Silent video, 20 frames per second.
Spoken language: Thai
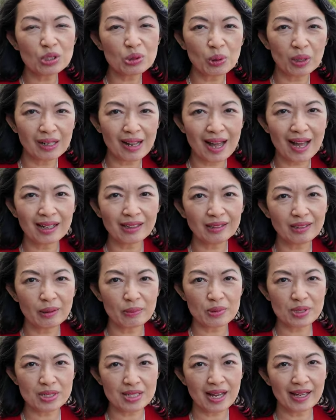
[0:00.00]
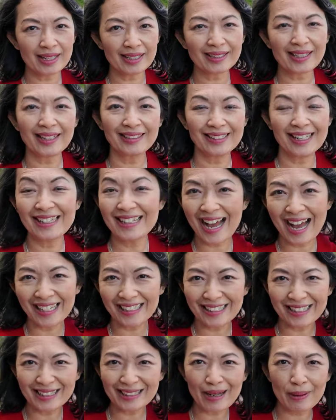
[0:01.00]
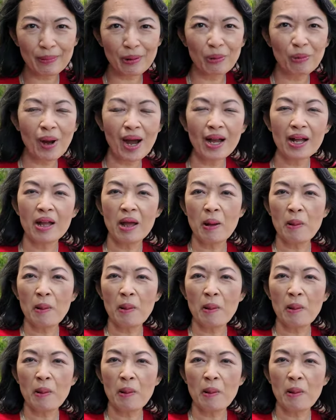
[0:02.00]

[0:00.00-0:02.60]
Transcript: ส่วนล้างลำไส้กันในงานนี้นะคะ เพราะว่า